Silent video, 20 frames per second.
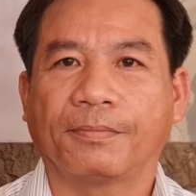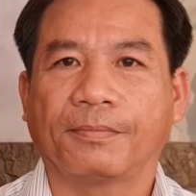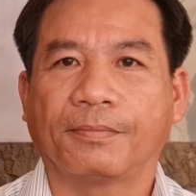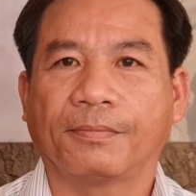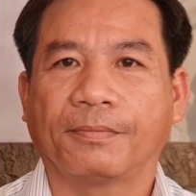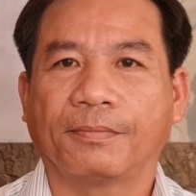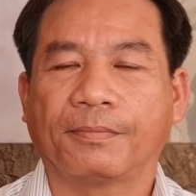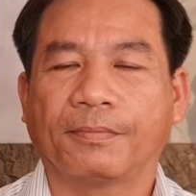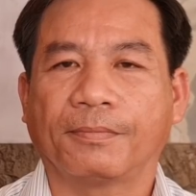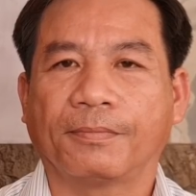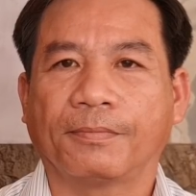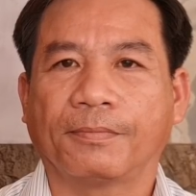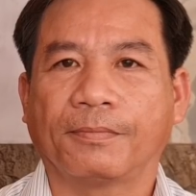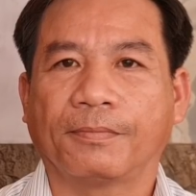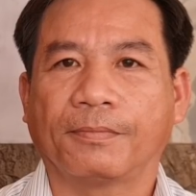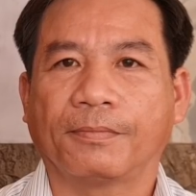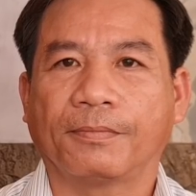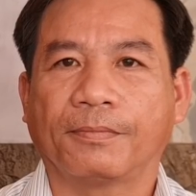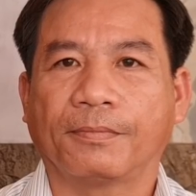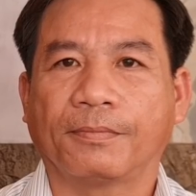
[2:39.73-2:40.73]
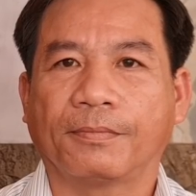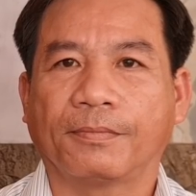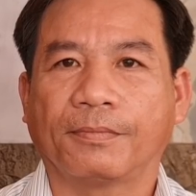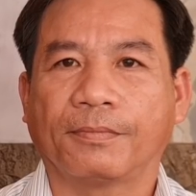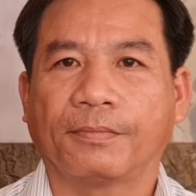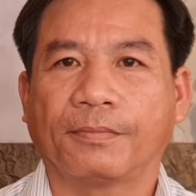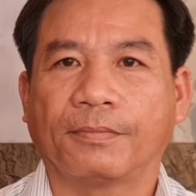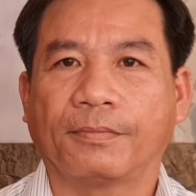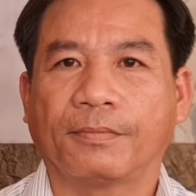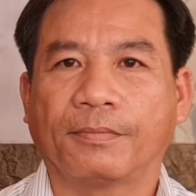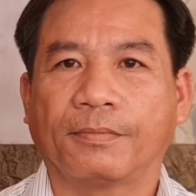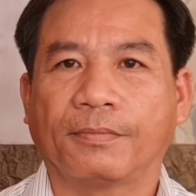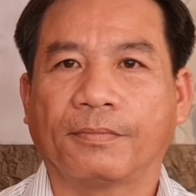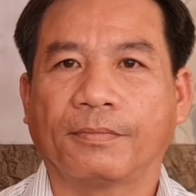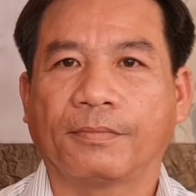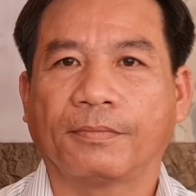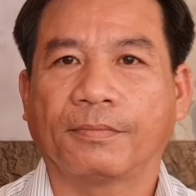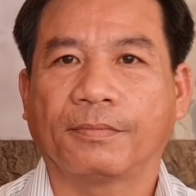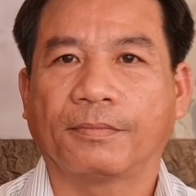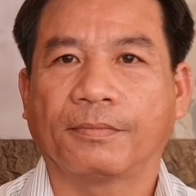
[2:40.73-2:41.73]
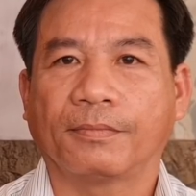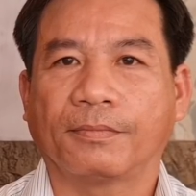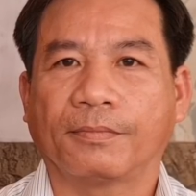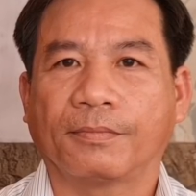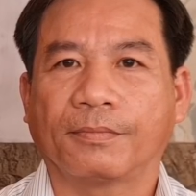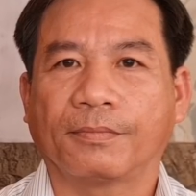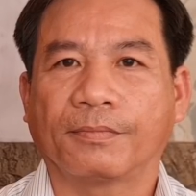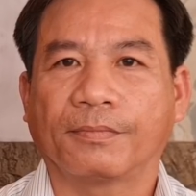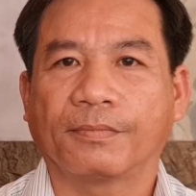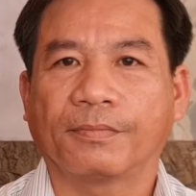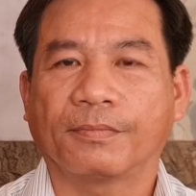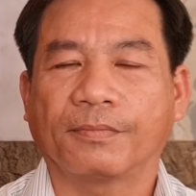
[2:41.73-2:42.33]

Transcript: À, nhà anh Tâm được đông anh em không